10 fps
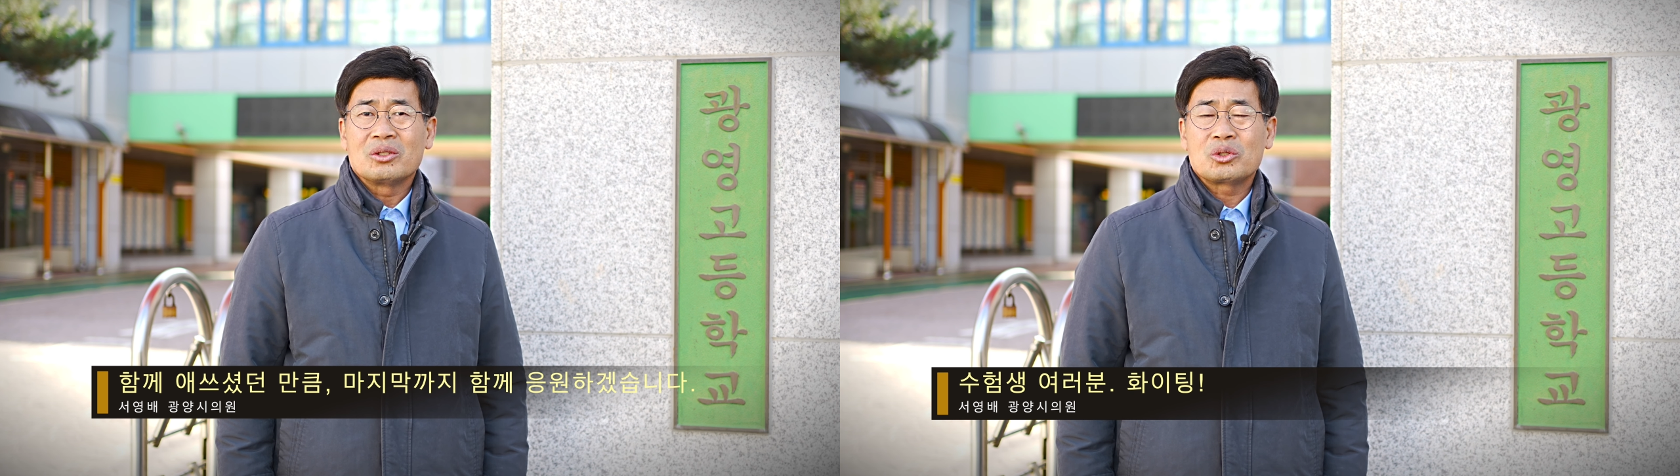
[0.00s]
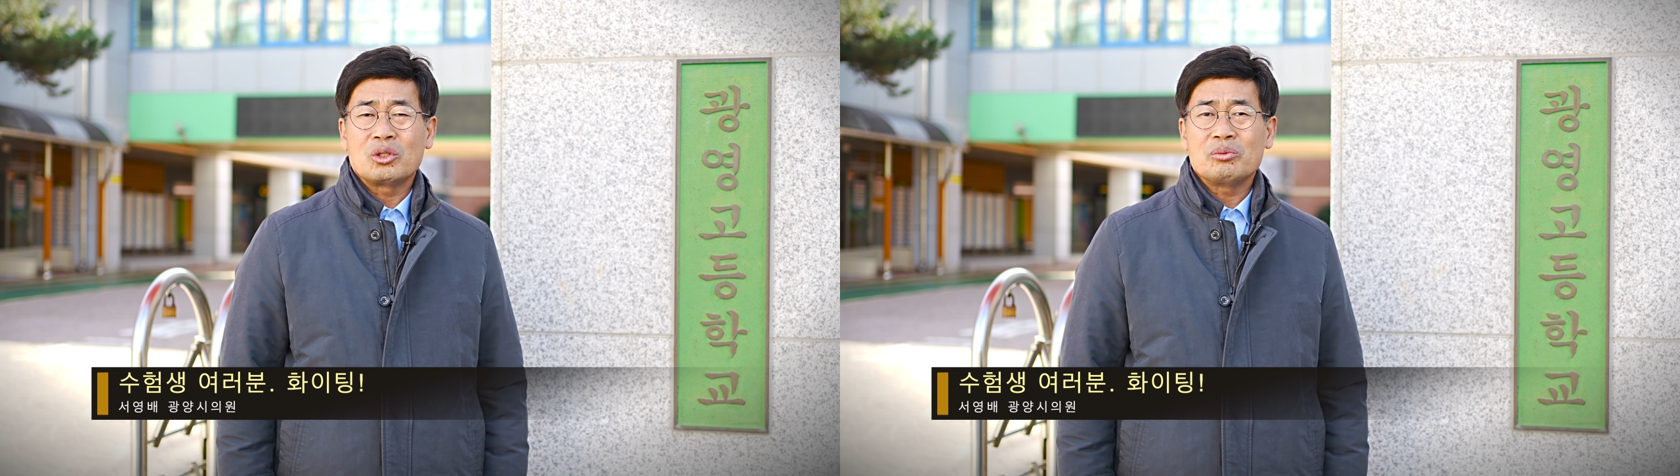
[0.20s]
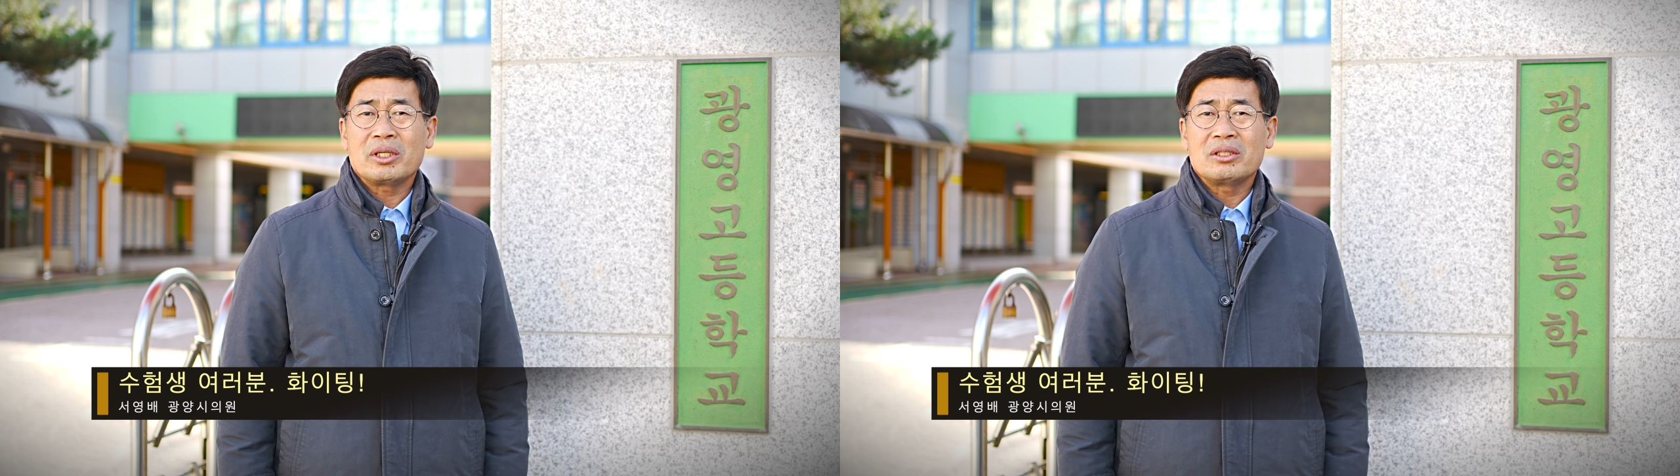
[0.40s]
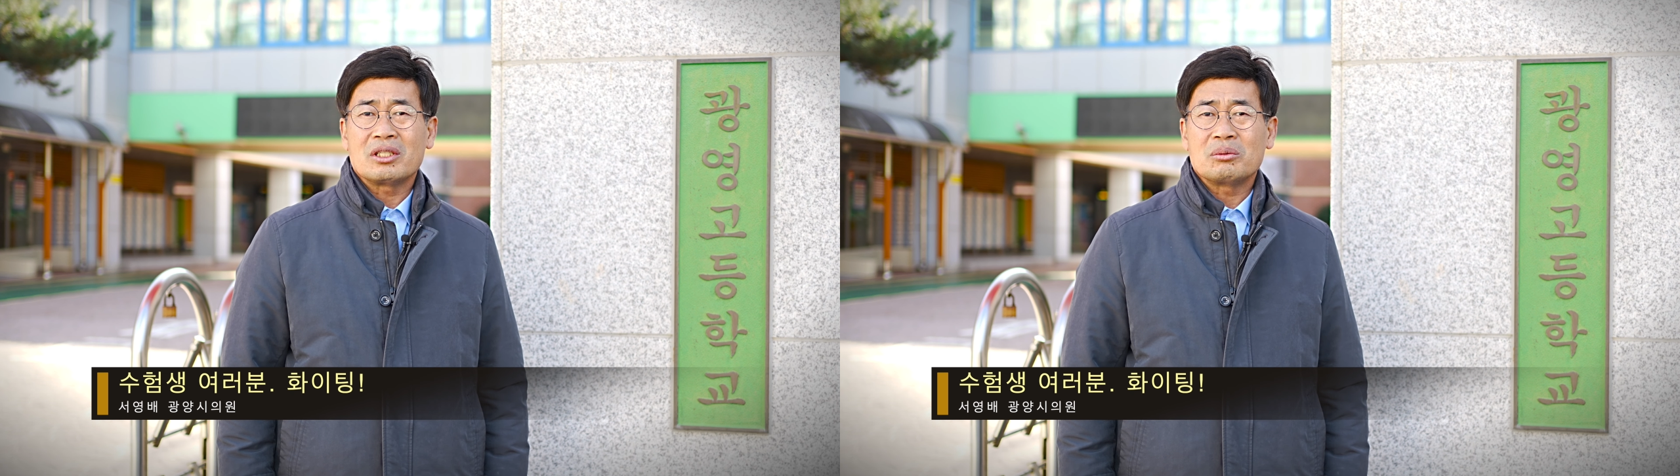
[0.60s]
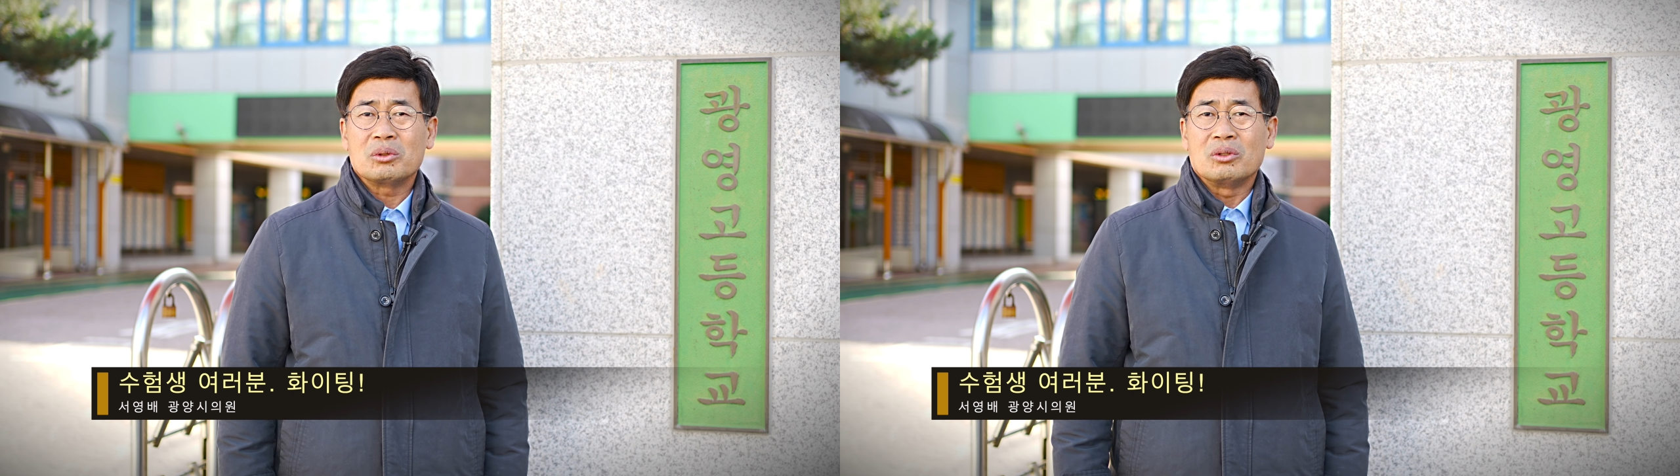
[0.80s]
수험생
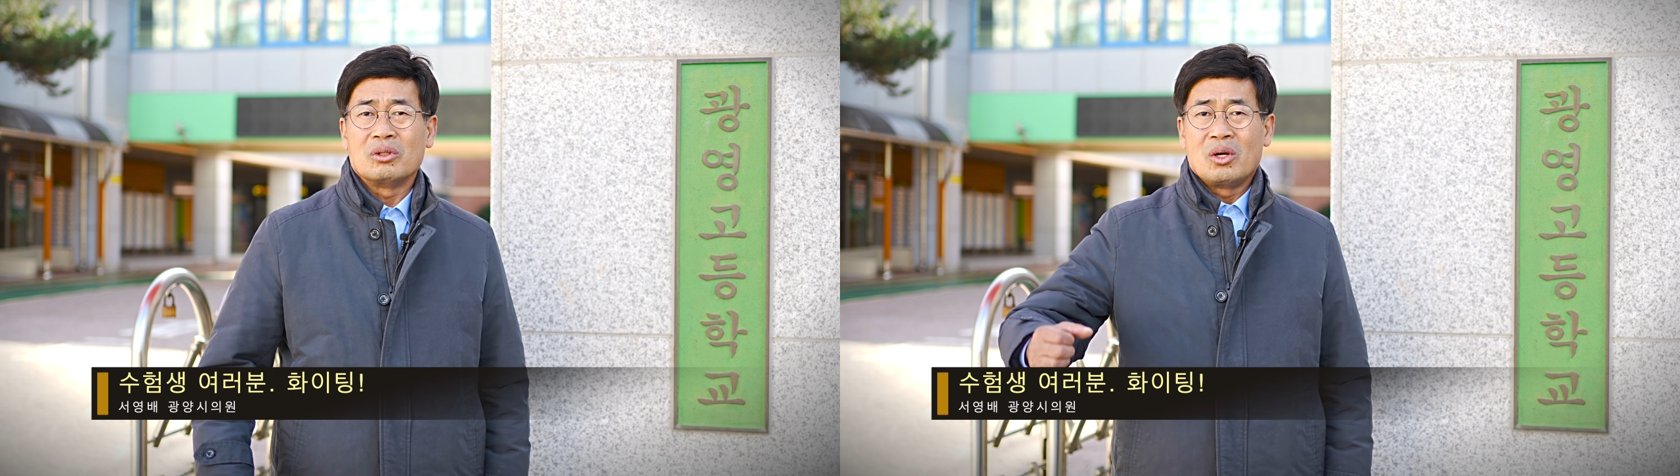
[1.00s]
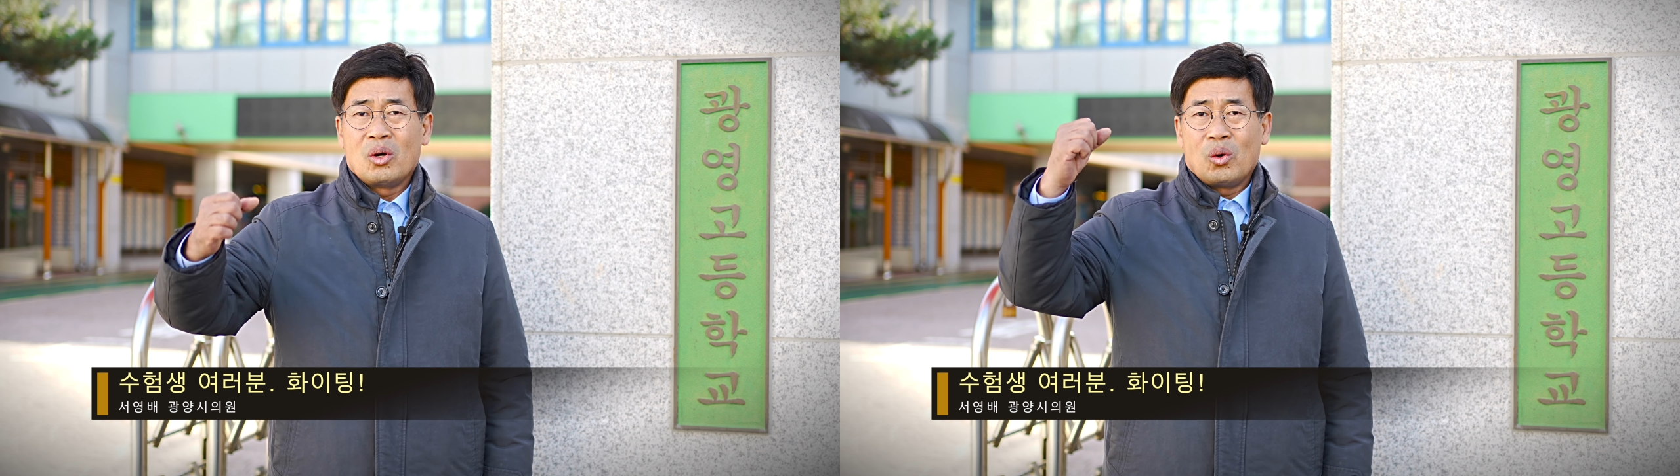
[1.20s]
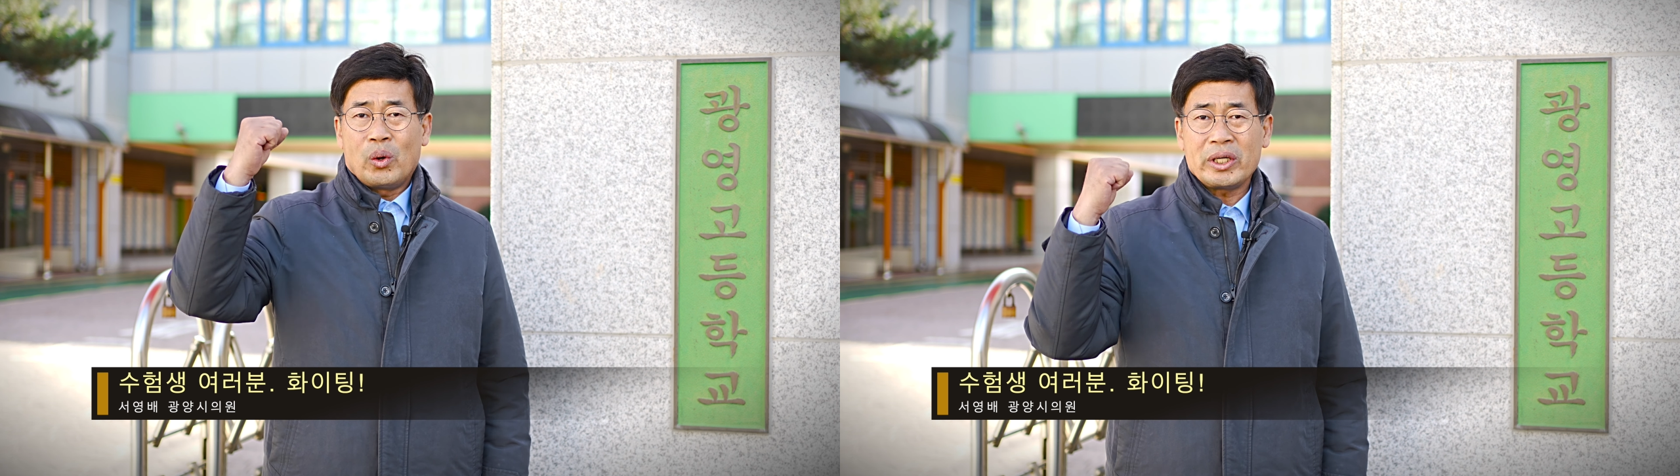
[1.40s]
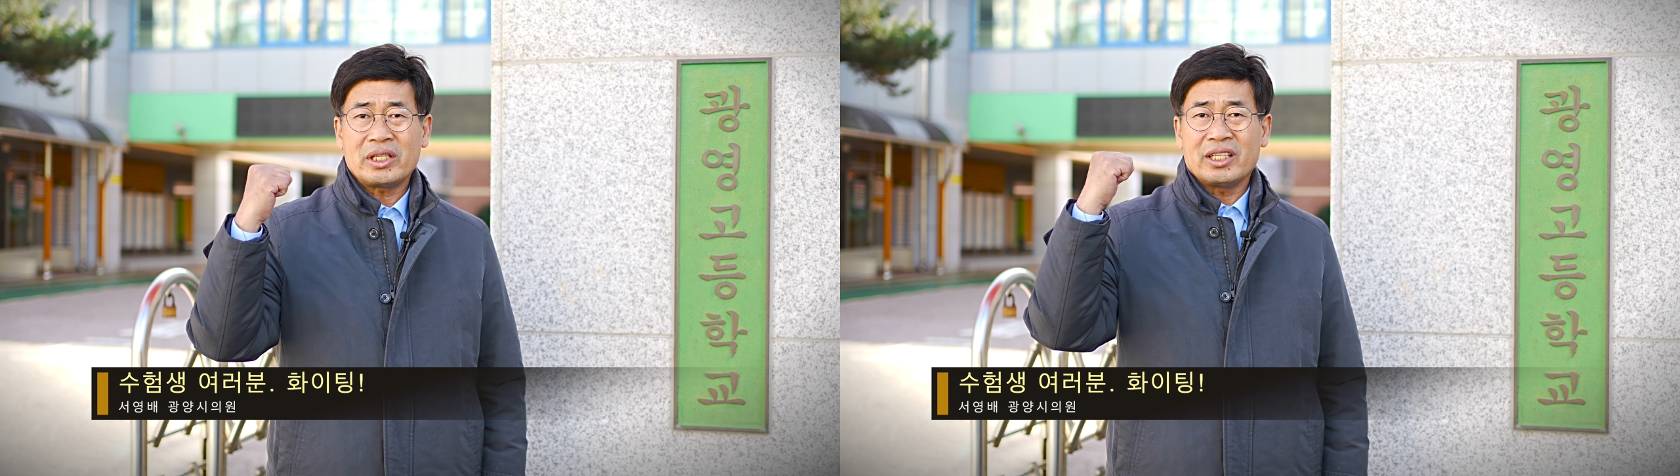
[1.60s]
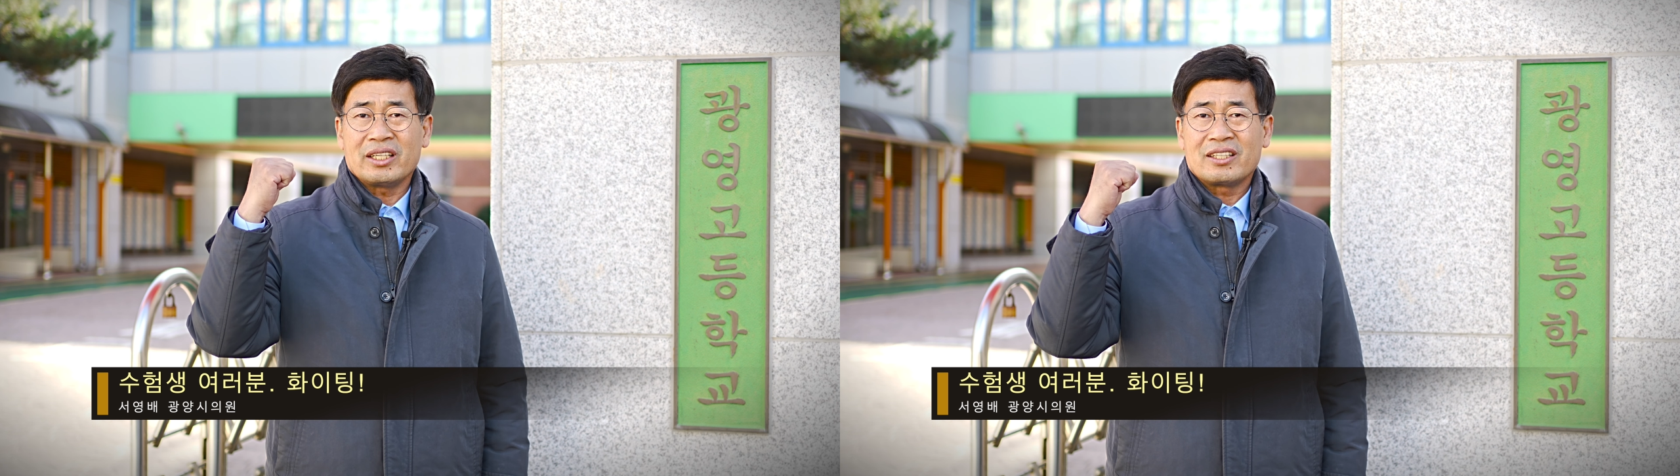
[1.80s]
여러분
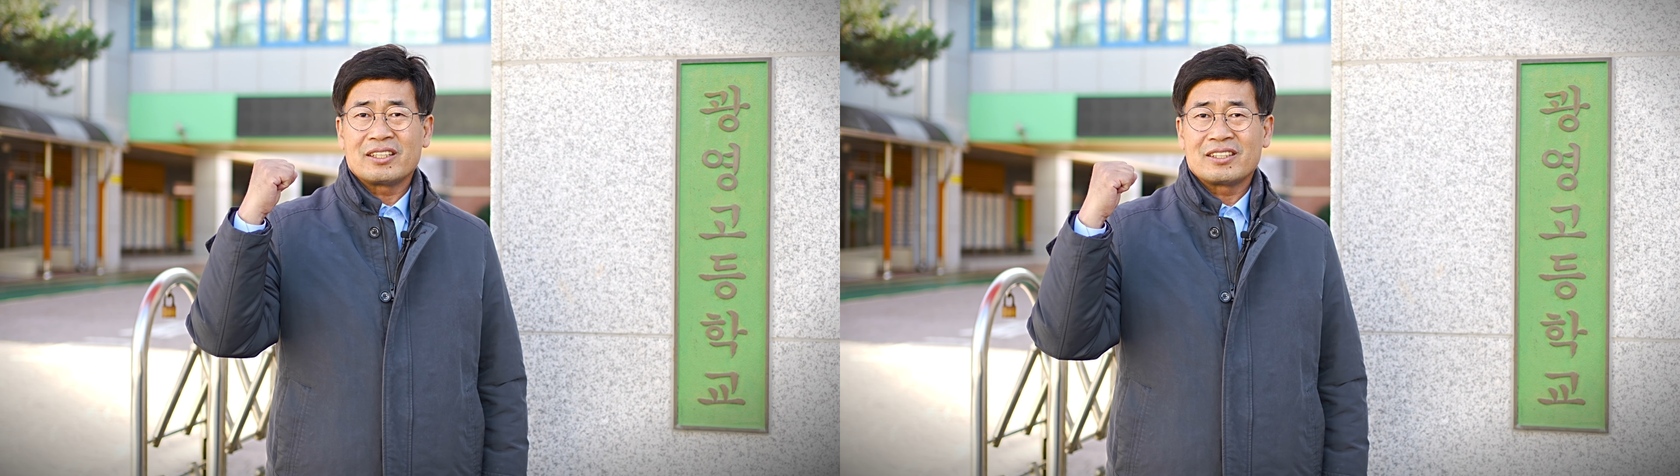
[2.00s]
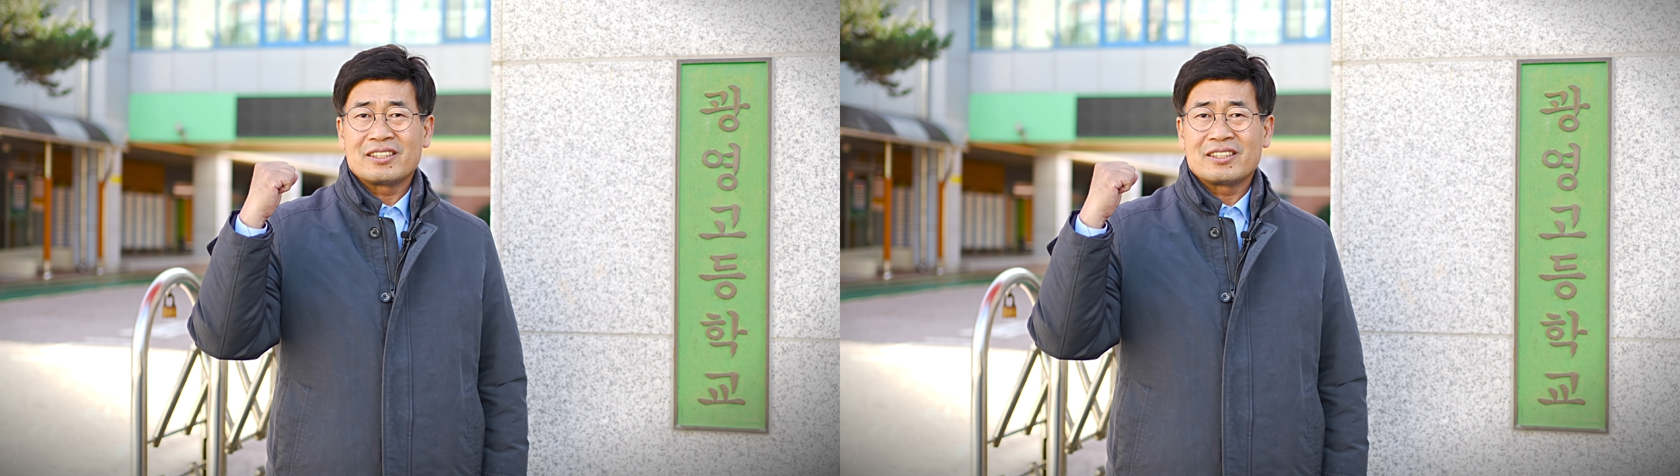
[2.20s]
화이팅!